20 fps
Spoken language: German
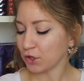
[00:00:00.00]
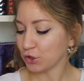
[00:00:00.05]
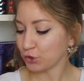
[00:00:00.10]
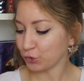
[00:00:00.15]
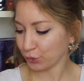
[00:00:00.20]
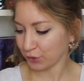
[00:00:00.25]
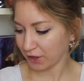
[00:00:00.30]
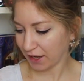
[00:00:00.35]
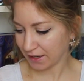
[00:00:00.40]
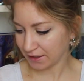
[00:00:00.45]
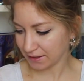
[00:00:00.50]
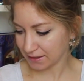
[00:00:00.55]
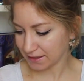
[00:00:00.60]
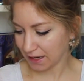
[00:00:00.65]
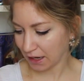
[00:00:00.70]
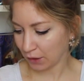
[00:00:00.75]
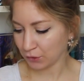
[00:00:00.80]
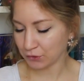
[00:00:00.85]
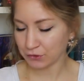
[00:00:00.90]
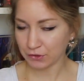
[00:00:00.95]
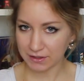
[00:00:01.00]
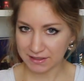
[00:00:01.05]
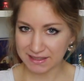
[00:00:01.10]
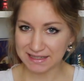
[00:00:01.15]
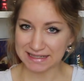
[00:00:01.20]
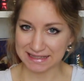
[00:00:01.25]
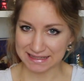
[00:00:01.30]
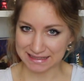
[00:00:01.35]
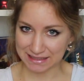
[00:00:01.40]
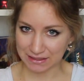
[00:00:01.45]
Tod eines Autors,
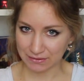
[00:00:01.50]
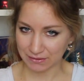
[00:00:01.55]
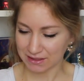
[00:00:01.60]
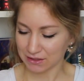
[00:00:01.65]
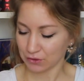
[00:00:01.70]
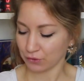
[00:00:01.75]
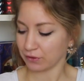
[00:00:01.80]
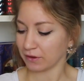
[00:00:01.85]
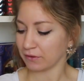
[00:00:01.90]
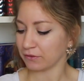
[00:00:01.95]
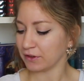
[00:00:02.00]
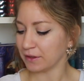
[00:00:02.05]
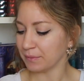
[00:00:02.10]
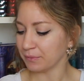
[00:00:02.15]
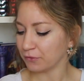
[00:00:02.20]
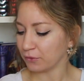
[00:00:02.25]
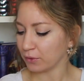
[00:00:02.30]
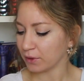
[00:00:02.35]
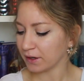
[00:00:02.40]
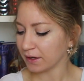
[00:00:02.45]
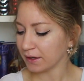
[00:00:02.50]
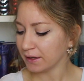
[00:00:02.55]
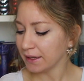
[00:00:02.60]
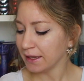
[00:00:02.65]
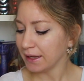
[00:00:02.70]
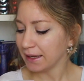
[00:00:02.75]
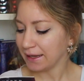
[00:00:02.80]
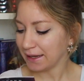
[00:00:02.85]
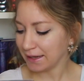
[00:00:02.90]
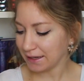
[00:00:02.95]
das ist das, was auch verfilmt wurde,
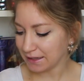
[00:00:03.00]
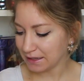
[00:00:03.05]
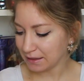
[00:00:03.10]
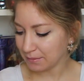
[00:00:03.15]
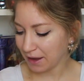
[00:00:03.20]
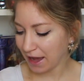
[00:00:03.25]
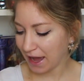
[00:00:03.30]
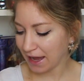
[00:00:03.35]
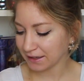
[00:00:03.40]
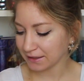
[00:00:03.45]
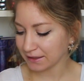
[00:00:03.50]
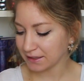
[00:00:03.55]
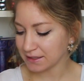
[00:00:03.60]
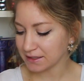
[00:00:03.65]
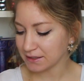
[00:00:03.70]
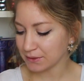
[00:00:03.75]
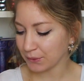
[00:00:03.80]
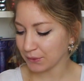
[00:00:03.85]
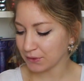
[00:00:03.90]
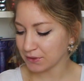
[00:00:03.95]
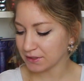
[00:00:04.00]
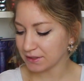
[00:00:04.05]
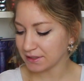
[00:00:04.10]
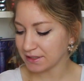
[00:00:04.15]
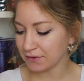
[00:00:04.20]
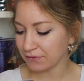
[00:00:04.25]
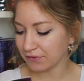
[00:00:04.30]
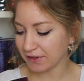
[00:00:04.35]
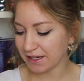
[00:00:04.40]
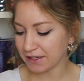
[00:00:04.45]
In Liebe Agnes und
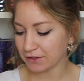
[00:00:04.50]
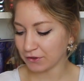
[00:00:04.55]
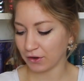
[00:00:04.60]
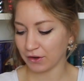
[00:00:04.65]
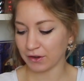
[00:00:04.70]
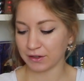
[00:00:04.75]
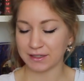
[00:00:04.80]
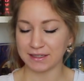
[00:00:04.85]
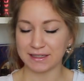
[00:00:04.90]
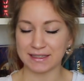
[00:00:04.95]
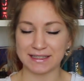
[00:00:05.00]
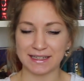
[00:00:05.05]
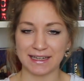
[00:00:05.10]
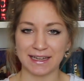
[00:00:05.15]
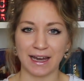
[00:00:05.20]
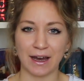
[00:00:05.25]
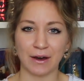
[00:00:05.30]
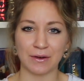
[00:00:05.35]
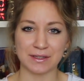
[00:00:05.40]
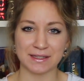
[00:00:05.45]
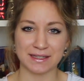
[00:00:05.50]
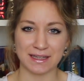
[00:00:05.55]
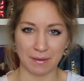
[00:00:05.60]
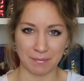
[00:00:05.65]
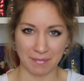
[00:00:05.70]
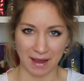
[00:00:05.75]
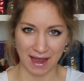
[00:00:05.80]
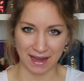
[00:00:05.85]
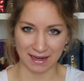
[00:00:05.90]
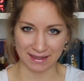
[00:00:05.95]
Die Wilchorchidee aus
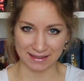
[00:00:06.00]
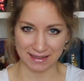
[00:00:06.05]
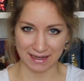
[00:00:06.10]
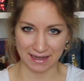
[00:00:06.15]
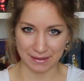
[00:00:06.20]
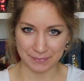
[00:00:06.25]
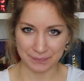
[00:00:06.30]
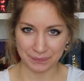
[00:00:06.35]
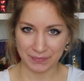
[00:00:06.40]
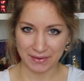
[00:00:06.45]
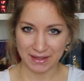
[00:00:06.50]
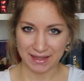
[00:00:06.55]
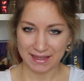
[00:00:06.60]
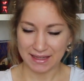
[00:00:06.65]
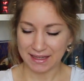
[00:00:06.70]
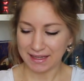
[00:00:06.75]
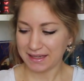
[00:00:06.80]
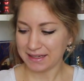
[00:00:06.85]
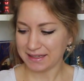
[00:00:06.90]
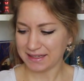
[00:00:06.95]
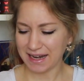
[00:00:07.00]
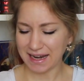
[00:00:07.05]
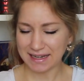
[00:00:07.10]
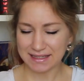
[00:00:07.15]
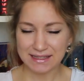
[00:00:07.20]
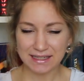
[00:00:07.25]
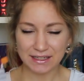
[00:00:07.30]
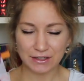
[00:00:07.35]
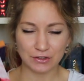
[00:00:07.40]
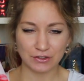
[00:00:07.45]
Samaria. Die
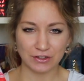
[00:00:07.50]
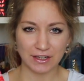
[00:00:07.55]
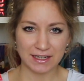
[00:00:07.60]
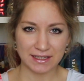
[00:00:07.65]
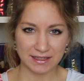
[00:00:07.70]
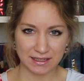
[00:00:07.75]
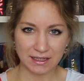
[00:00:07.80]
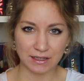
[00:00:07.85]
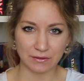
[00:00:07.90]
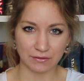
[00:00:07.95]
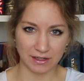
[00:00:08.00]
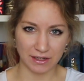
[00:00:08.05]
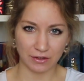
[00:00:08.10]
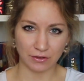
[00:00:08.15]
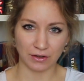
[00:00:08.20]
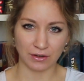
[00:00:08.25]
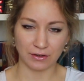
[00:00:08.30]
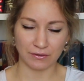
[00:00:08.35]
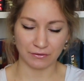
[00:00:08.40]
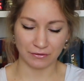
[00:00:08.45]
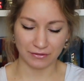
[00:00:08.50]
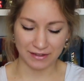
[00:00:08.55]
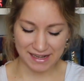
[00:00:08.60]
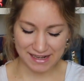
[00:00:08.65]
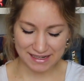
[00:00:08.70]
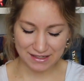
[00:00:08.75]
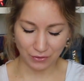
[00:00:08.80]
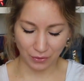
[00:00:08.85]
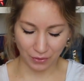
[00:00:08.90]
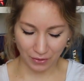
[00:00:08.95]
letzte Geschichte, die
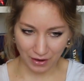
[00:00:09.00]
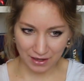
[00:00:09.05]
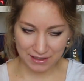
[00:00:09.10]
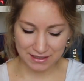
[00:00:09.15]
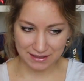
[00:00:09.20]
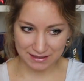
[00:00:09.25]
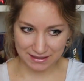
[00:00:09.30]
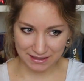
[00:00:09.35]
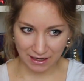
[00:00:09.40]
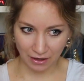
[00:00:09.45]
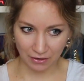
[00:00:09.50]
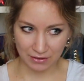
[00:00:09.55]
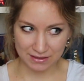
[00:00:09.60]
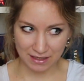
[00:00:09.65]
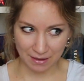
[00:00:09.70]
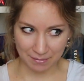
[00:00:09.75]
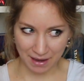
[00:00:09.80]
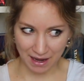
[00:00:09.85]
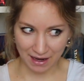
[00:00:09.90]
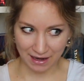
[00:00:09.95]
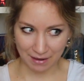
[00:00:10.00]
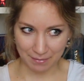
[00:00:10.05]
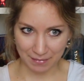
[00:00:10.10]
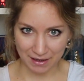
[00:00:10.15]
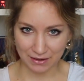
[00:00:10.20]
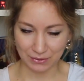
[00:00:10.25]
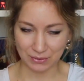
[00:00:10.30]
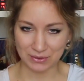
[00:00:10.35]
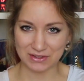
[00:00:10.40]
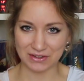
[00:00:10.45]
Wildorchidee aus Samaria,
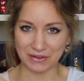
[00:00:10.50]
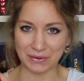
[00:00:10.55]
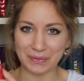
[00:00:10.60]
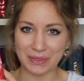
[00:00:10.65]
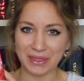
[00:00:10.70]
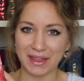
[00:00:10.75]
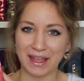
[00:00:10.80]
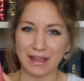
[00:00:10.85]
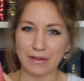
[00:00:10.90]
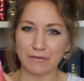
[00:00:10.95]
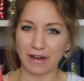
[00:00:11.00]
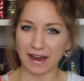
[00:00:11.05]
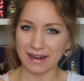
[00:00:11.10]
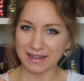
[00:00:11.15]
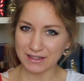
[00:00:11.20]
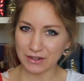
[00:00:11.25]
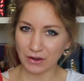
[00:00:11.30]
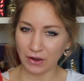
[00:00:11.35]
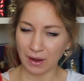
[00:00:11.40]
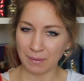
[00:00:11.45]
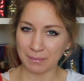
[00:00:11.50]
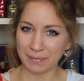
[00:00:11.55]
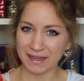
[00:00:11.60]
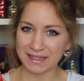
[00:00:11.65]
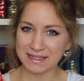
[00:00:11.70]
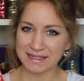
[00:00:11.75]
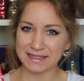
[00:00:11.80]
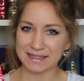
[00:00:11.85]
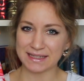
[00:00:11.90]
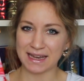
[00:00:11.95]
meine Güte, fand ich noch am
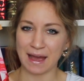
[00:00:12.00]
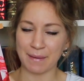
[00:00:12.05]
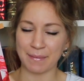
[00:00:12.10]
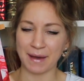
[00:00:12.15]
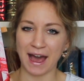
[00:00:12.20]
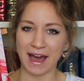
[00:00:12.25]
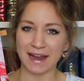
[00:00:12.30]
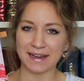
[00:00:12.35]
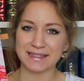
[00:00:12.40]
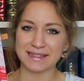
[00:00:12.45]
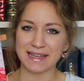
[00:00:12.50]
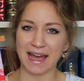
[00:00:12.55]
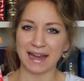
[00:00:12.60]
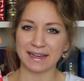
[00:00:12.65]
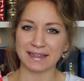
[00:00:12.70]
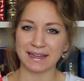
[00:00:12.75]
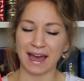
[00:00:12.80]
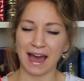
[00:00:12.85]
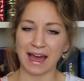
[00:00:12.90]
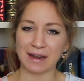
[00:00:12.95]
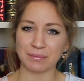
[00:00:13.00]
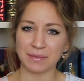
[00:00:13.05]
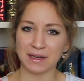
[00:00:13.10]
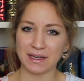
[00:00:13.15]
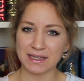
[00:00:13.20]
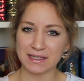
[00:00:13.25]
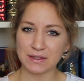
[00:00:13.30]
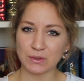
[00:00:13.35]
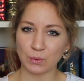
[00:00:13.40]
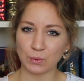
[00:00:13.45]
besten, aber alles andere hat mir
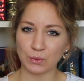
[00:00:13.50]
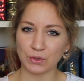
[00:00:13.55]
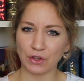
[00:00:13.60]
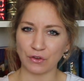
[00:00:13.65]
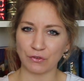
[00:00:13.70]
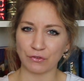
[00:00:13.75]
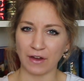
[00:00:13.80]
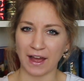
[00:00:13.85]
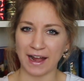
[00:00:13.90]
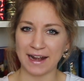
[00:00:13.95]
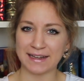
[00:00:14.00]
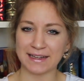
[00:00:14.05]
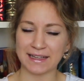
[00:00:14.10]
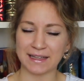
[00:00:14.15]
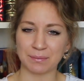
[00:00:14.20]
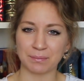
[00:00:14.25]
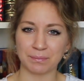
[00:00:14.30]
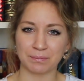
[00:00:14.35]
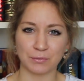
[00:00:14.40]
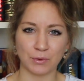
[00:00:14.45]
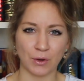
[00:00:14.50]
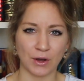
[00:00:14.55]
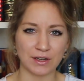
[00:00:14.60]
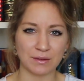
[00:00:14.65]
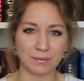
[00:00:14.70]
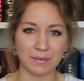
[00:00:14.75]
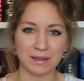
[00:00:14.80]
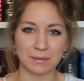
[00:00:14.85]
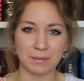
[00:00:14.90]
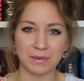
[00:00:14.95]
nicht so gut gefallen. Ich
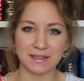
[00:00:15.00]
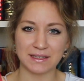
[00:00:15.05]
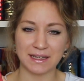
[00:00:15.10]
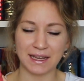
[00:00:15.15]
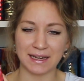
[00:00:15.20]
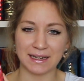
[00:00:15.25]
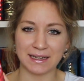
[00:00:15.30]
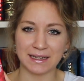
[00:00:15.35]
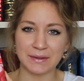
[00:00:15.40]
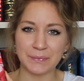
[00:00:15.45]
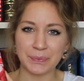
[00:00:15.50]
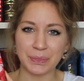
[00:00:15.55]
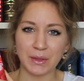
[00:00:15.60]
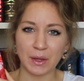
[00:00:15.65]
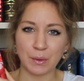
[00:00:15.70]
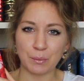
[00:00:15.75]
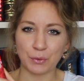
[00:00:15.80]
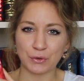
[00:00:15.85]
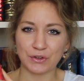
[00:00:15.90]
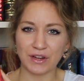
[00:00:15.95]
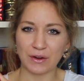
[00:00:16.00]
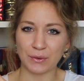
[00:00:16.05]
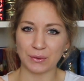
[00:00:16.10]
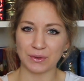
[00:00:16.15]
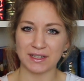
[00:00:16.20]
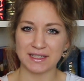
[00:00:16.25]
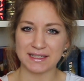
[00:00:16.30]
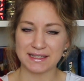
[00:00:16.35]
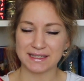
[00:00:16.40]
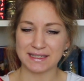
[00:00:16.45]
konnte mich mit den
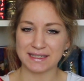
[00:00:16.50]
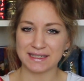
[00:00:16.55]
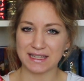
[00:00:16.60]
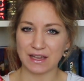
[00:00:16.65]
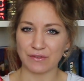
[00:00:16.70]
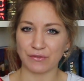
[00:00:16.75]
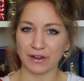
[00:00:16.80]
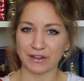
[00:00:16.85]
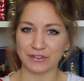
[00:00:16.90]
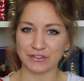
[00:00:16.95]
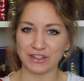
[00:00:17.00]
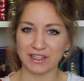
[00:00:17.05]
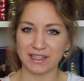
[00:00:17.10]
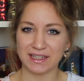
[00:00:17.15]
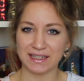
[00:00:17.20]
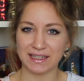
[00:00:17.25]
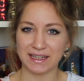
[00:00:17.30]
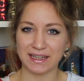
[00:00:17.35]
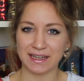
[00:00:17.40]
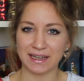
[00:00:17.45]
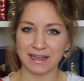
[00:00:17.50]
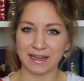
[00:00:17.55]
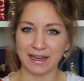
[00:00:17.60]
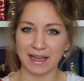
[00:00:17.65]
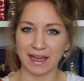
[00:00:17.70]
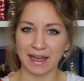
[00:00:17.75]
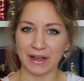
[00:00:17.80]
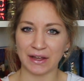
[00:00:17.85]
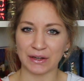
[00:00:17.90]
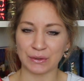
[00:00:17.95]
Protagonisten dieser verschiedenen
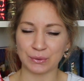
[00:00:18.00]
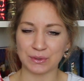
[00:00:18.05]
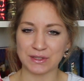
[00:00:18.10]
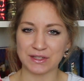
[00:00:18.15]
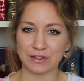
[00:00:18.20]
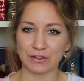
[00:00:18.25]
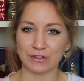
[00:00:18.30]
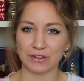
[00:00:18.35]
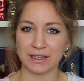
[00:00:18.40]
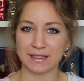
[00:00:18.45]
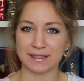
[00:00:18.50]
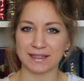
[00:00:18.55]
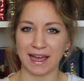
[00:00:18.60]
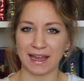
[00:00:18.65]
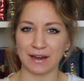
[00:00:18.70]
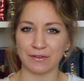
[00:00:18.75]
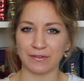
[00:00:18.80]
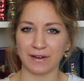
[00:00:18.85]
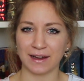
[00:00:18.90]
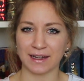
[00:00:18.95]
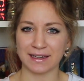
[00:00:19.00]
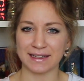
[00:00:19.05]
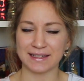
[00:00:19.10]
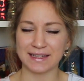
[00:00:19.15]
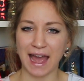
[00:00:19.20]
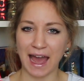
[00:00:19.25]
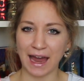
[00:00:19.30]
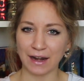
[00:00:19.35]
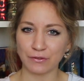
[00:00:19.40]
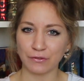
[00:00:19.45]
äh, Kurzgeschichten einfach
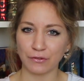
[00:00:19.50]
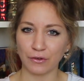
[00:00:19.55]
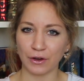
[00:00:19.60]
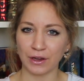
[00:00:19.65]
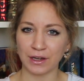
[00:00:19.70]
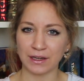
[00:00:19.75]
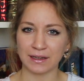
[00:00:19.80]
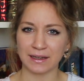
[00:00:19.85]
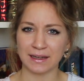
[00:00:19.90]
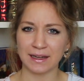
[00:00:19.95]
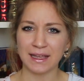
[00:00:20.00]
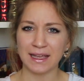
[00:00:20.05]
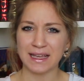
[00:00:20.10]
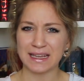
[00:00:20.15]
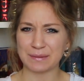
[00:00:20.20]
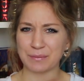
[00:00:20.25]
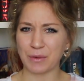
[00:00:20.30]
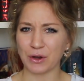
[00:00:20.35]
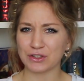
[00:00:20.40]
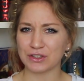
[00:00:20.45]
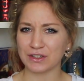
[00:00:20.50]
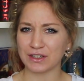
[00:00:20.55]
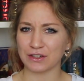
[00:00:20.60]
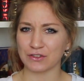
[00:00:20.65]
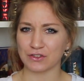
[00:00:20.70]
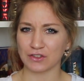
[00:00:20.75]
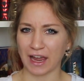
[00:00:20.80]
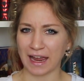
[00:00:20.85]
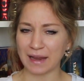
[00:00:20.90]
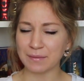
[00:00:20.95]
nicht anfreunden. Ich mochte
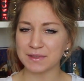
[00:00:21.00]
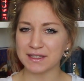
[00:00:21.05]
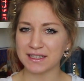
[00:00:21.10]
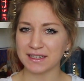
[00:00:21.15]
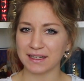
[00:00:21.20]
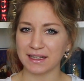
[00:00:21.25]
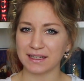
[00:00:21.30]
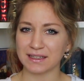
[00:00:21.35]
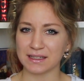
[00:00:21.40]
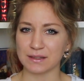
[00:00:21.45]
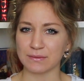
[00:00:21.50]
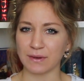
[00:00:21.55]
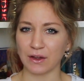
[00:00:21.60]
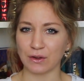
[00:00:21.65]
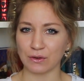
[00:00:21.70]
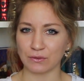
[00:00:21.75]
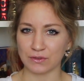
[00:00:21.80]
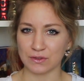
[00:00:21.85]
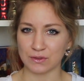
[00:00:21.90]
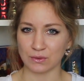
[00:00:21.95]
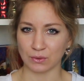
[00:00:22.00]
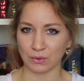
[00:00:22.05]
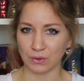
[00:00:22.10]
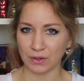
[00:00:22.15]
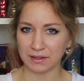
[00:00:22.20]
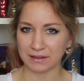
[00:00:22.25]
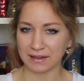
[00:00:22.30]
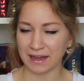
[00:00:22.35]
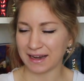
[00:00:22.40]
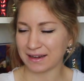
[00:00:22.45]
den Schreibstil nicht, das war irgendwie so
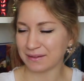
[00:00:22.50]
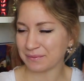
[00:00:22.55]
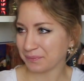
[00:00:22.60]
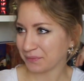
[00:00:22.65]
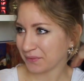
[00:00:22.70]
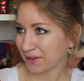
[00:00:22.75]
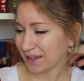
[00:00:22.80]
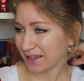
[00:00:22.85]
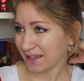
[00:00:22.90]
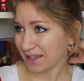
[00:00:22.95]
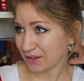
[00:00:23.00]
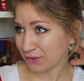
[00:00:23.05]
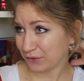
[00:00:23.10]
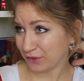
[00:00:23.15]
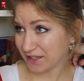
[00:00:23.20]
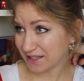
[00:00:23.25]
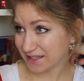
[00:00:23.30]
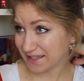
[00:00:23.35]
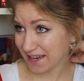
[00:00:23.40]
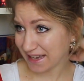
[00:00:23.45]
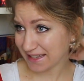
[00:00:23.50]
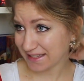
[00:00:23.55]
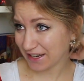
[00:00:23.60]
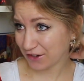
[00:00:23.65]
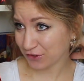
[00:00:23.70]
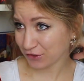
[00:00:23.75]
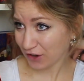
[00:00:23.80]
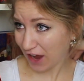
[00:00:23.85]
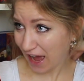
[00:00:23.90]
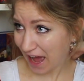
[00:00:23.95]
nüchtern. Ich finde es sehr,
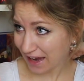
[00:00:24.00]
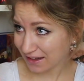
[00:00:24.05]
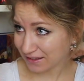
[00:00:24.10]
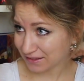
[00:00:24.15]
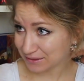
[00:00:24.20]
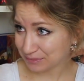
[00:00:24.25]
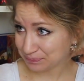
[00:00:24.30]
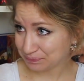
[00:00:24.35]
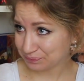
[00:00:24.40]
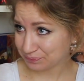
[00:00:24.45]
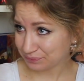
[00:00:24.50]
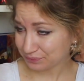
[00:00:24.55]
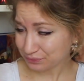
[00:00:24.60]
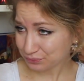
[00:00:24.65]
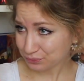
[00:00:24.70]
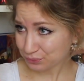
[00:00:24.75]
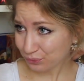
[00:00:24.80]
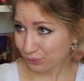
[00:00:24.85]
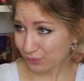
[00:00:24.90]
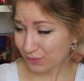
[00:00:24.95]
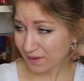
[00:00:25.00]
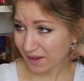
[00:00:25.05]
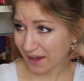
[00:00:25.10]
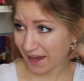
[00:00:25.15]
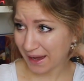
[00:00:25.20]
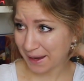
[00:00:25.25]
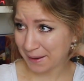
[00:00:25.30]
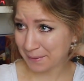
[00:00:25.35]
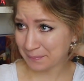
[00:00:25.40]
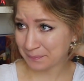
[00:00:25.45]
sehr schade.
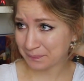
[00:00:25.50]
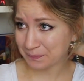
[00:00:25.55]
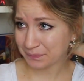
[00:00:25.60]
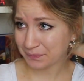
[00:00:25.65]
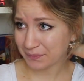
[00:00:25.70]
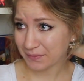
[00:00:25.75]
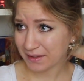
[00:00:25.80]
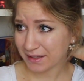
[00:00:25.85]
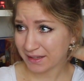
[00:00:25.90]
Ähm,